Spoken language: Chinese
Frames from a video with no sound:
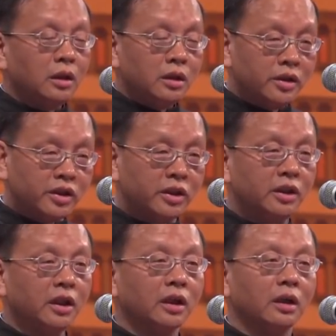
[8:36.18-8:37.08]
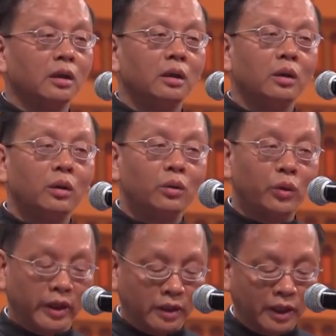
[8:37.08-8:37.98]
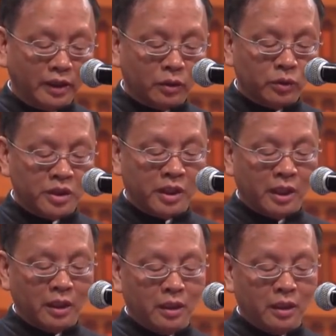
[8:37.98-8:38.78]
是一个伟大的国家，